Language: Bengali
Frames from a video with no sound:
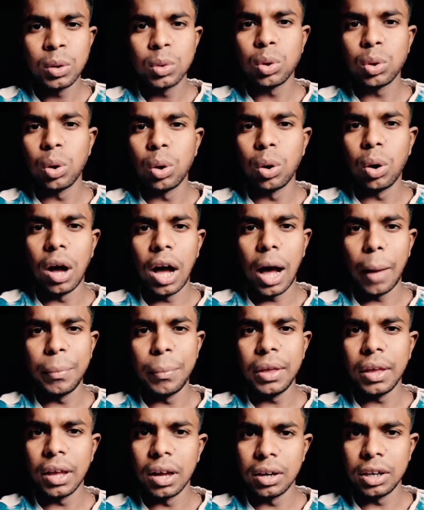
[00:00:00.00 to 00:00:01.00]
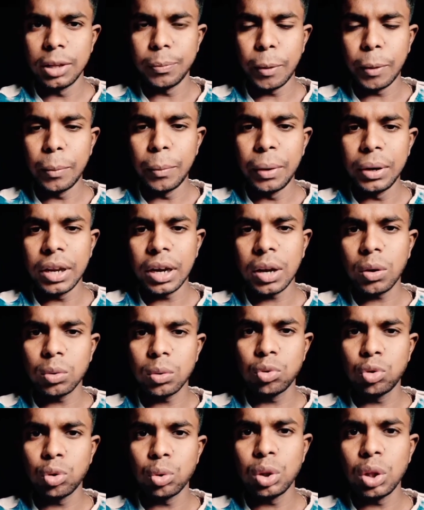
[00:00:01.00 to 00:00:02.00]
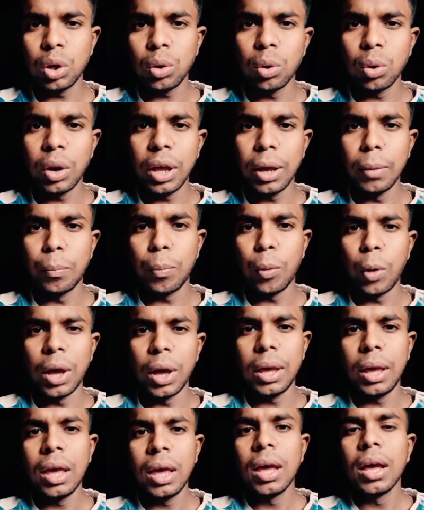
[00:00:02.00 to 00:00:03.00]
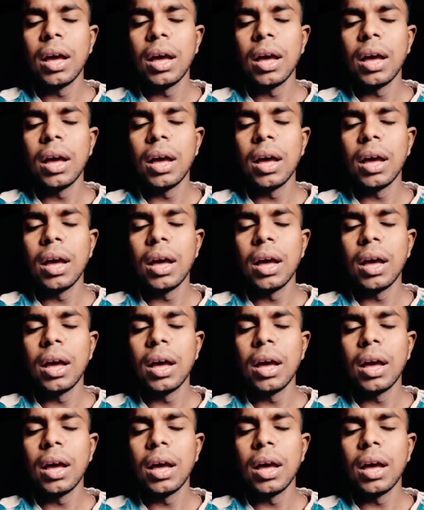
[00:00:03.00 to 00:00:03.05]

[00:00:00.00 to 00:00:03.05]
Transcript: তো আমি ডিপার্টমেন্টের যদি কোনো এমপ্লয়ি